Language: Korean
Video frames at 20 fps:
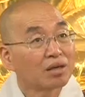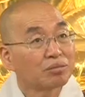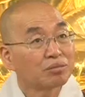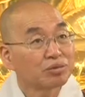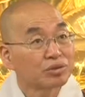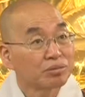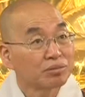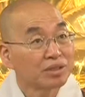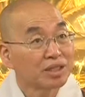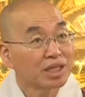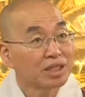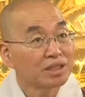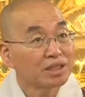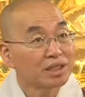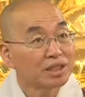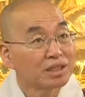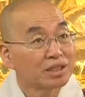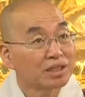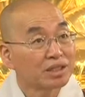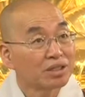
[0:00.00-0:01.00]
무슨 말인지
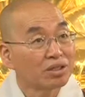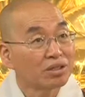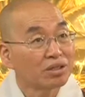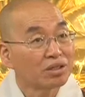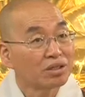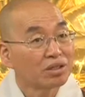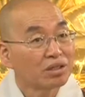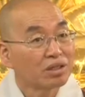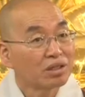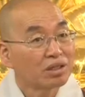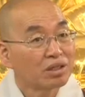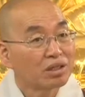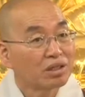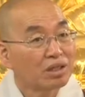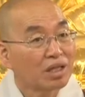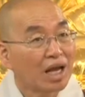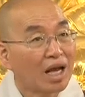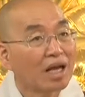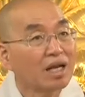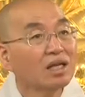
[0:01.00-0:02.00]
아시겠어요?
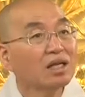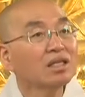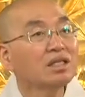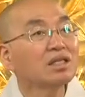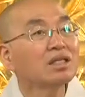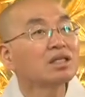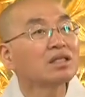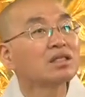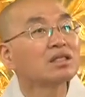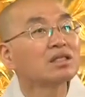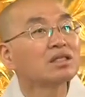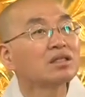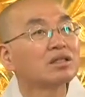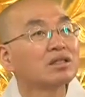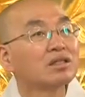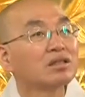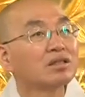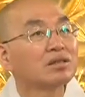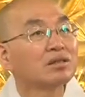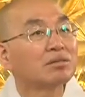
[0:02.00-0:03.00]
나는
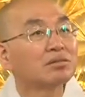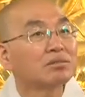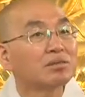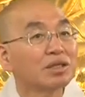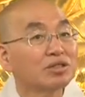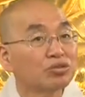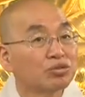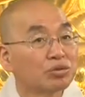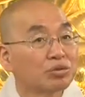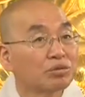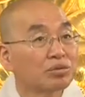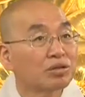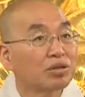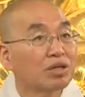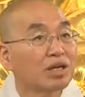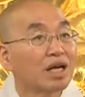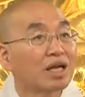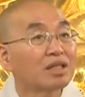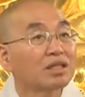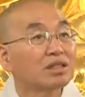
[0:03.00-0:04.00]

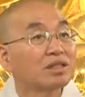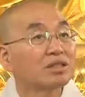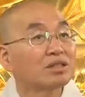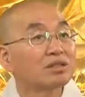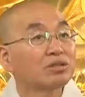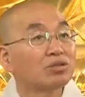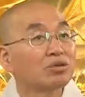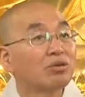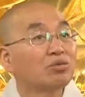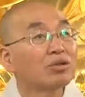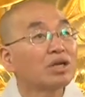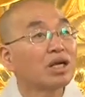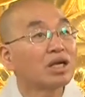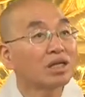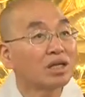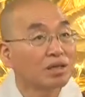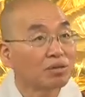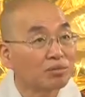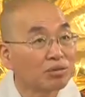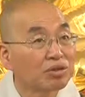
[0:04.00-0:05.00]
파출부를 하든
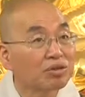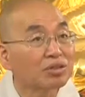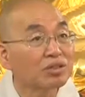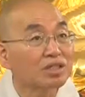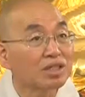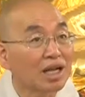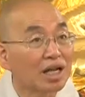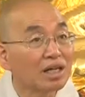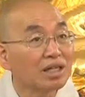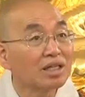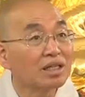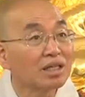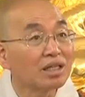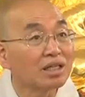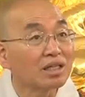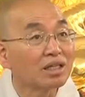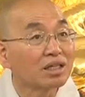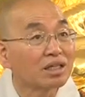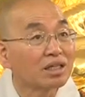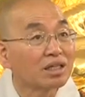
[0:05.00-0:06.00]
동양을 해먹고
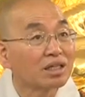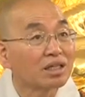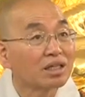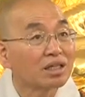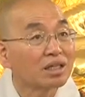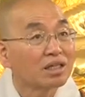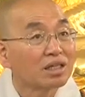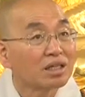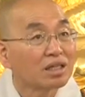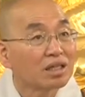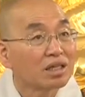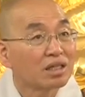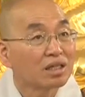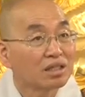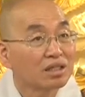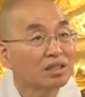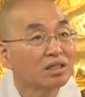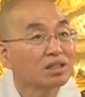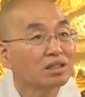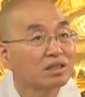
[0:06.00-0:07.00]
살든
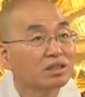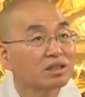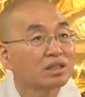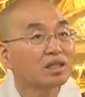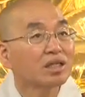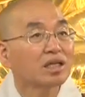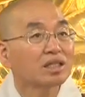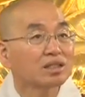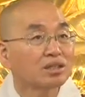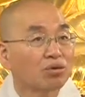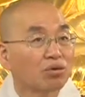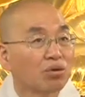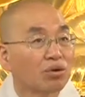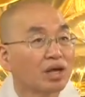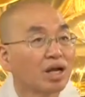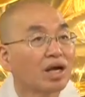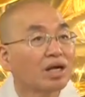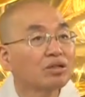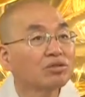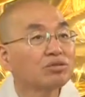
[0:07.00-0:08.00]
어? 절에 가서
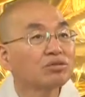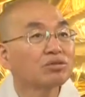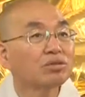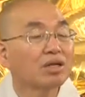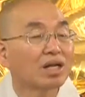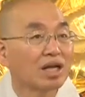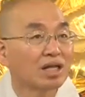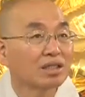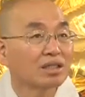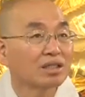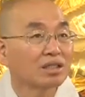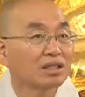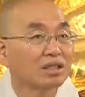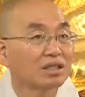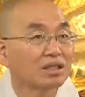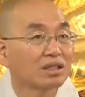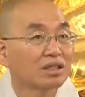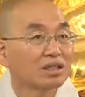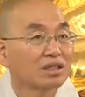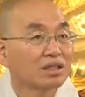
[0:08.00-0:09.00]
공양주를
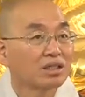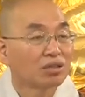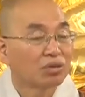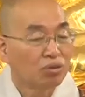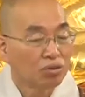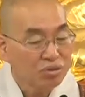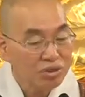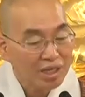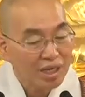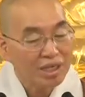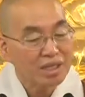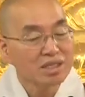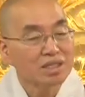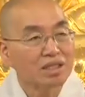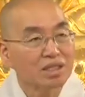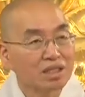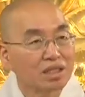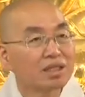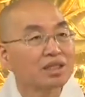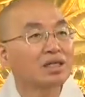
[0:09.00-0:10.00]
하든
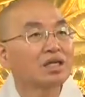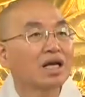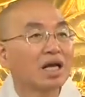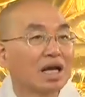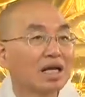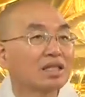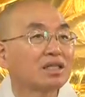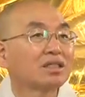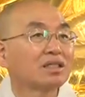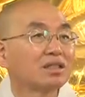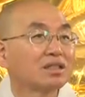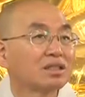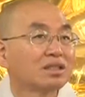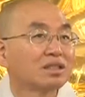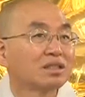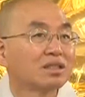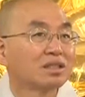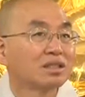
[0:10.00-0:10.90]
공자가서 일을 하든